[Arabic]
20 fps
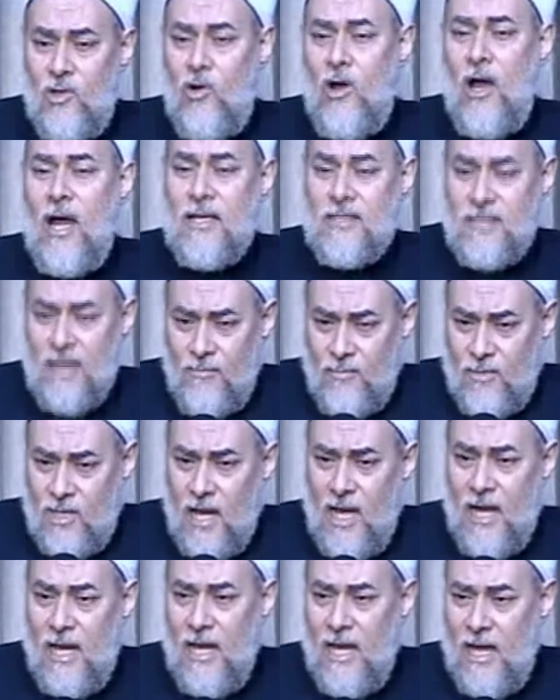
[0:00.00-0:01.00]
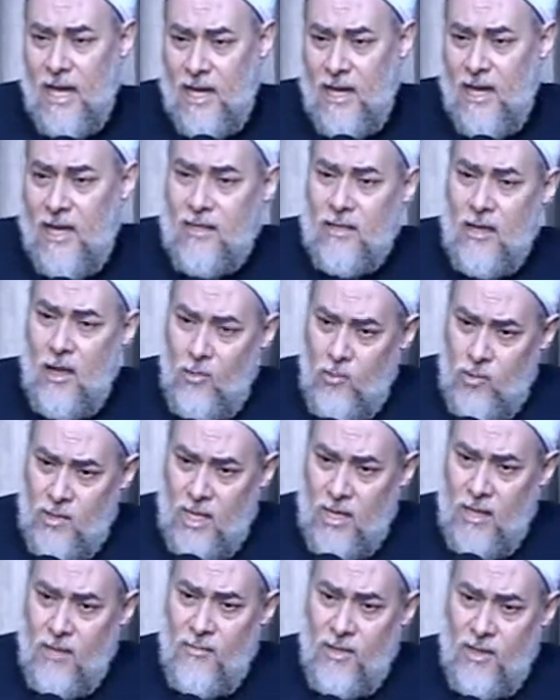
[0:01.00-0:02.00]
وعزمت على الا
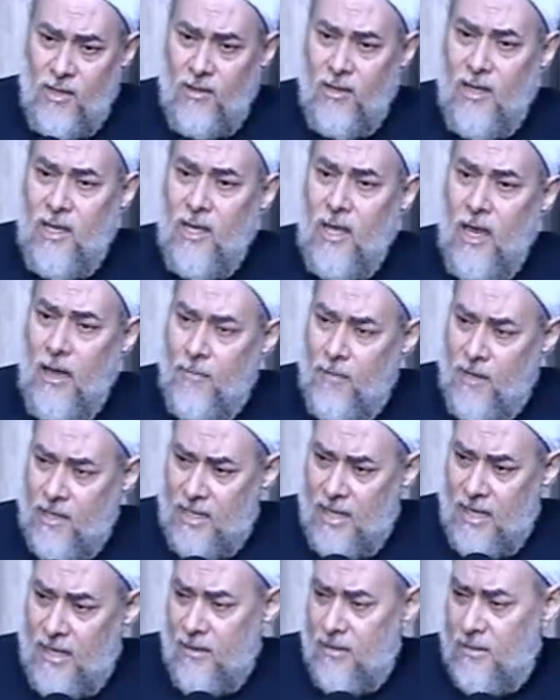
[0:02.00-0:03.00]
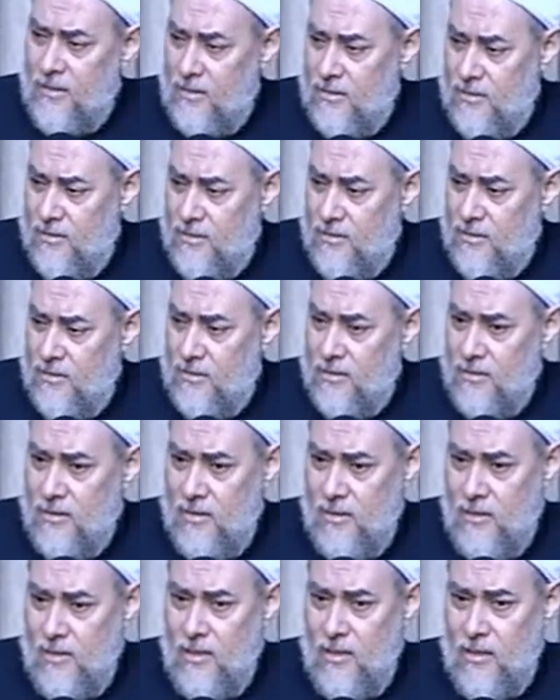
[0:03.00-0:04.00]
تعود لمثله ابدا
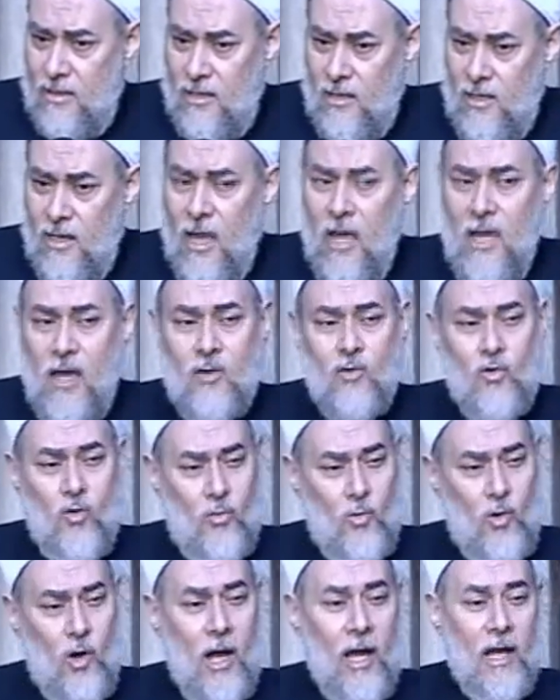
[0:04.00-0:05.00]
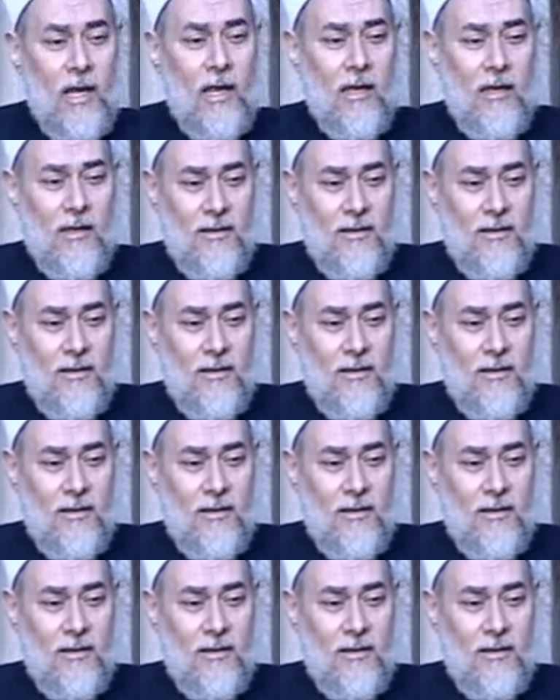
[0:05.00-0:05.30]
لا يكتبها عليك